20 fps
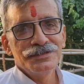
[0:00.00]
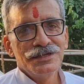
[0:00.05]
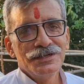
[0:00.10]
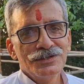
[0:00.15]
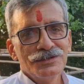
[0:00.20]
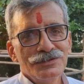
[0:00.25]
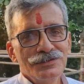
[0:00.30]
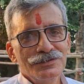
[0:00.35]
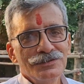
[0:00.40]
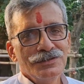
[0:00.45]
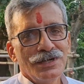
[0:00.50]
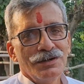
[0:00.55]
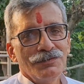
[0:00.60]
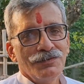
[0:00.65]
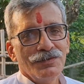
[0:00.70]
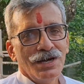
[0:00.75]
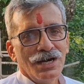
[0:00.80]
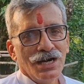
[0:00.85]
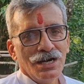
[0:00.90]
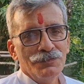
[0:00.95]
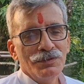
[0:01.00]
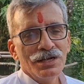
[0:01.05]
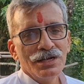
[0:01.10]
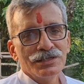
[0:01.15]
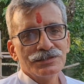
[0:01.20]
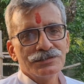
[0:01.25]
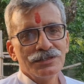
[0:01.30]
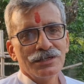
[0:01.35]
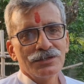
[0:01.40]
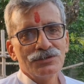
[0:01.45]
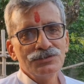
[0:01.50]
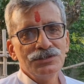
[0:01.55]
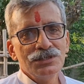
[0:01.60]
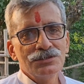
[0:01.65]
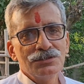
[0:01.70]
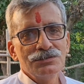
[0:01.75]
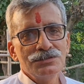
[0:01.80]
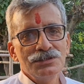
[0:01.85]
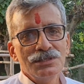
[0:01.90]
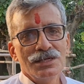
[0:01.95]
to uh, sir, I sir, have been sir. listening to
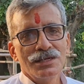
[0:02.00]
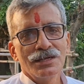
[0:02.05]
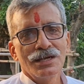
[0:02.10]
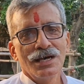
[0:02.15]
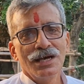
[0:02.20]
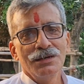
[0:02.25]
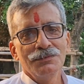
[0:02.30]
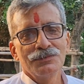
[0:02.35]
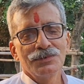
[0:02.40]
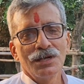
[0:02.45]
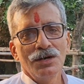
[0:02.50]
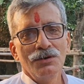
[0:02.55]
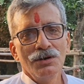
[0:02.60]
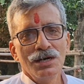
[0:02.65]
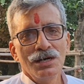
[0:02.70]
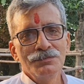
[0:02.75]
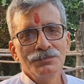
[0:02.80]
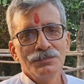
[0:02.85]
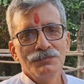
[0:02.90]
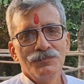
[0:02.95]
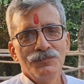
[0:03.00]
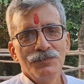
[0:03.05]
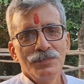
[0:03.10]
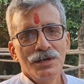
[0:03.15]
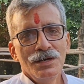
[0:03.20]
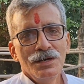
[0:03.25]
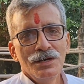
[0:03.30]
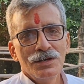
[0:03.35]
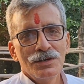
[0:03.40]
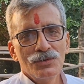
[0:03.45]
ji and now, now sir, I am thank you very